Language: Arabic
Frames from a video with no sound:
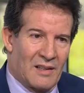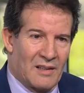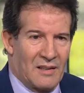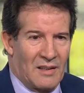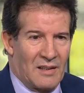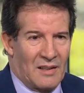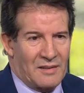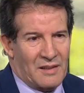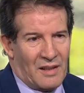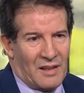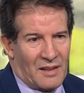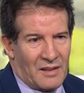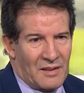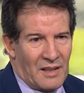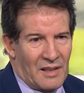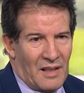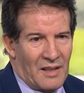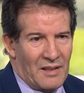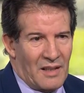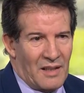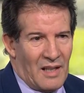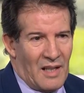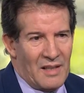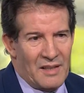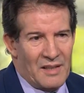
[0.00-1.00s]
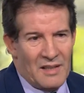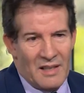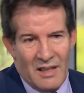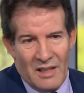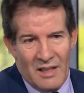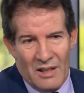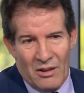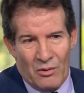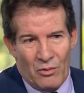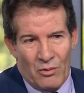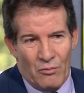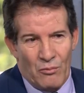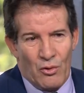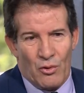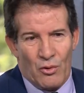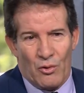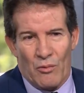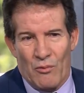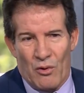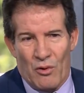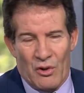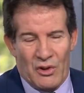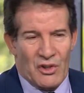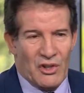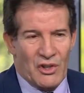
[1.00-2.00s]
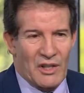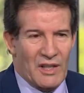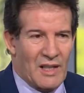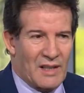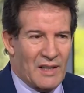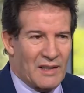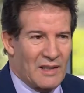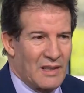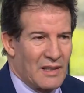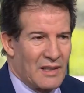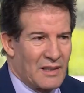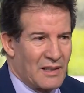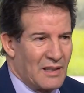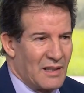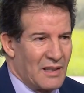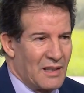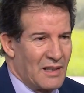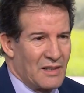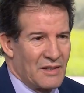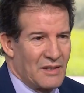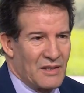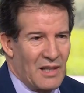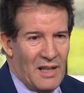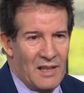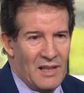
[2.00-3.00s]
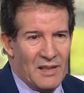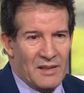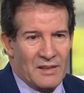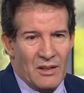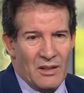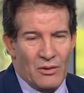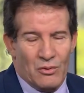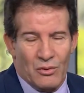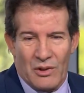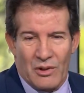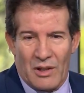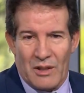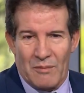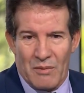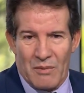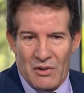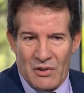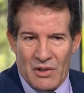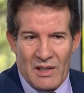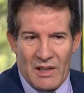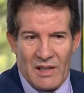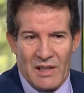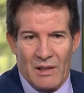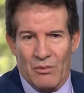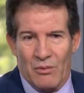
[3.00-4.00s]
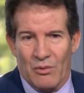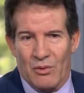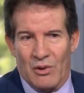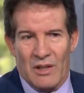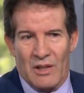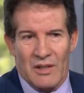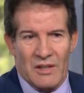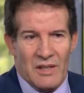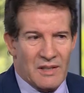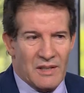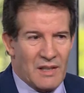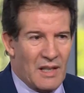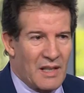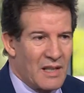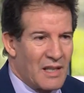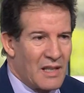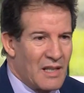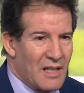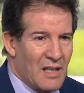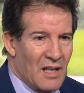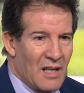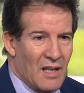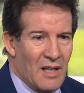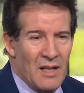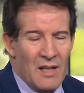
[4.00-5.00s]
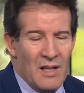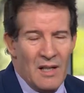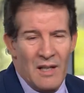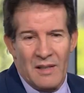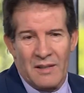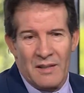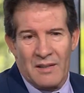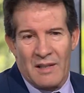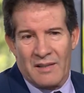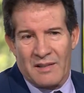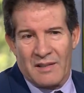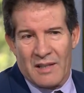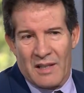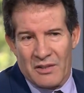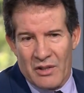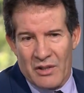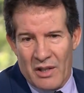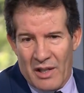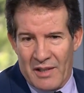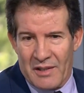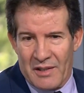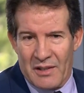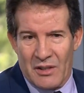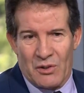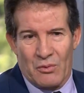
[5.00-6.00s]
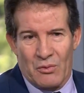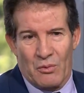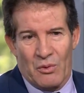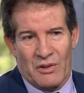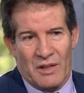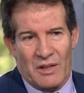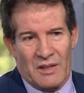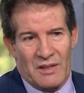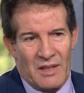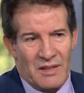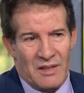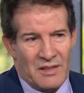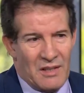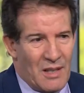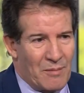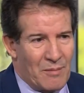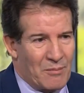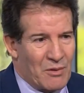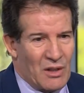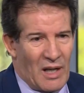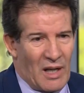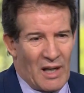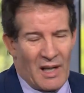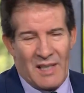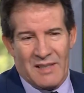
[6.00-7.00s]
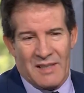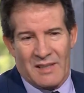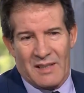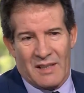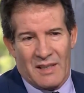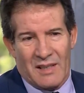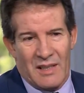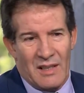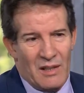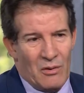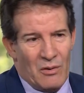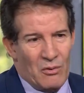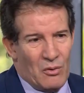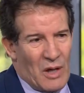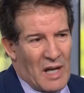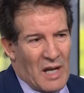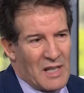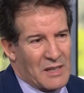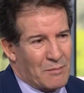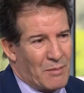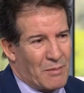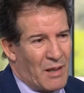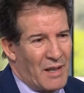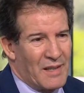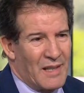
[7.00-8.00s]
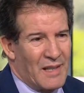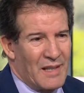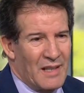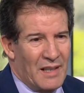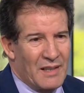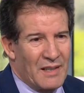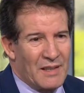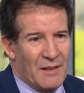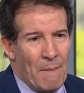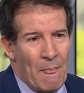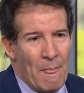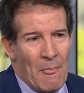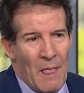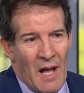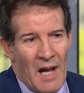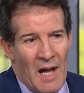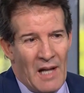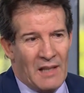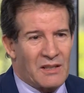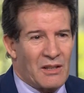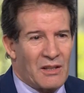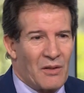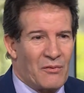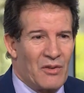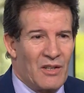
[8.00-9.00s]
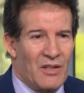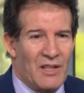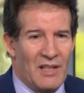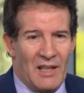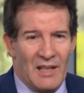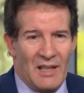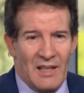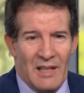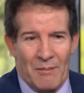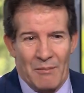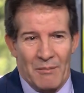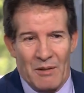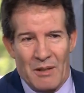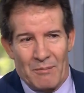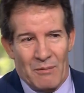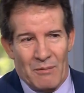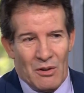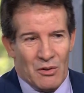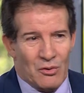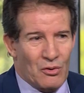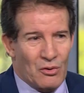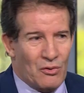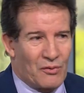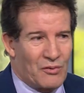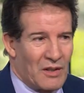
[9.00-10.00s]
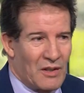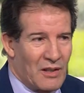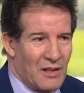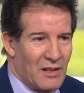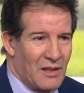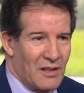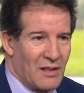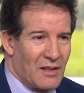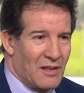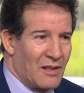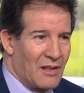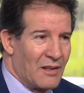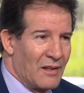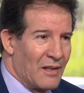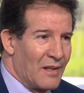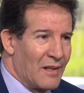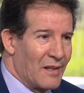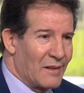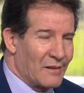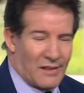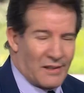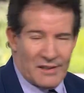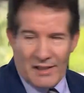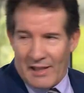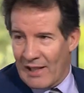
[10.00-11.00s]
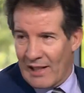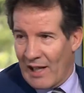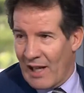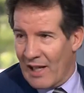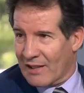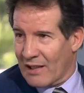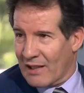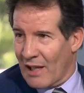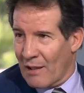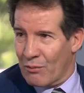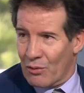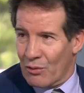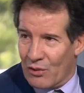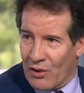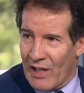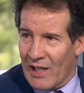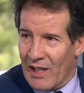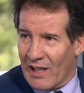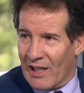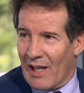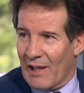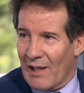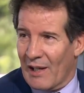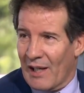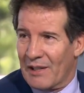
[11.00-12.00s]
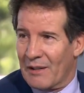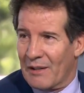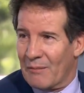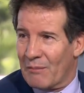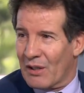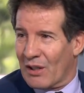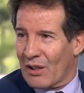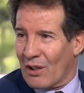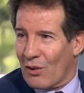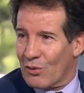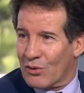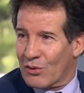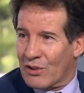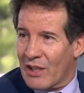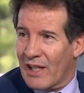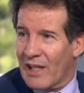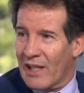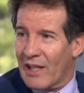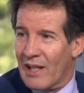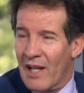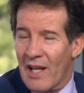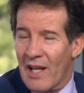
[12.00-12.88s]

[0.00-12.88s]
أعتقد أن هذه أمور ومؤشرات التي جعلت الكرة المصرية والكرة الجزائرية تتجانس وتتجابت خاصة وأصبحنا يعني حتى في الإعلام لما تشوف آه، تصريحات أبو تريكة يعني بين قوسين